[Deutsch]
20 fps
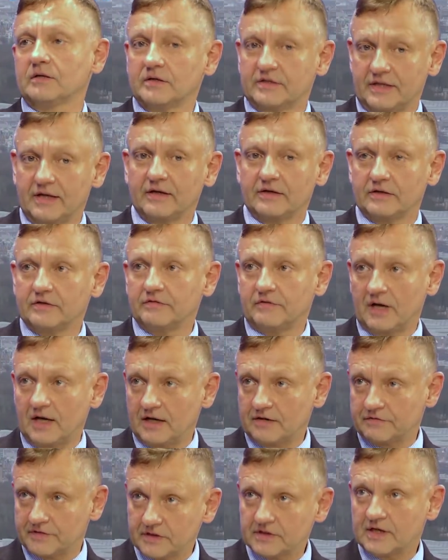ich denke, die
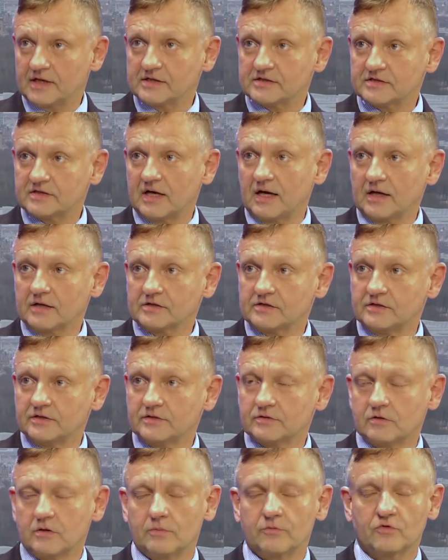Wahrheit wird ja ans
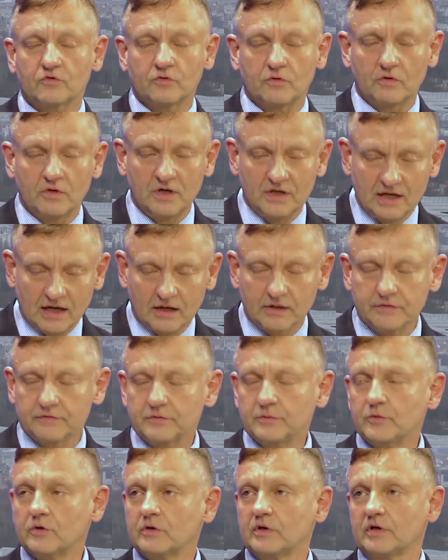Tageslicht kommen, so lange wie
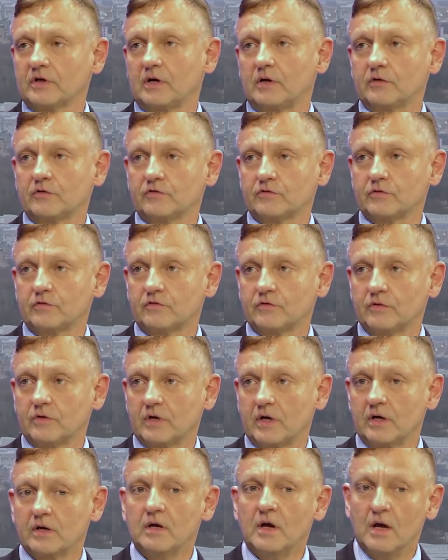möglich
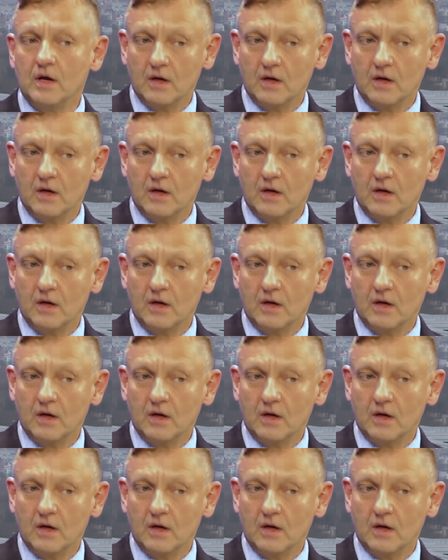rauszuzögern.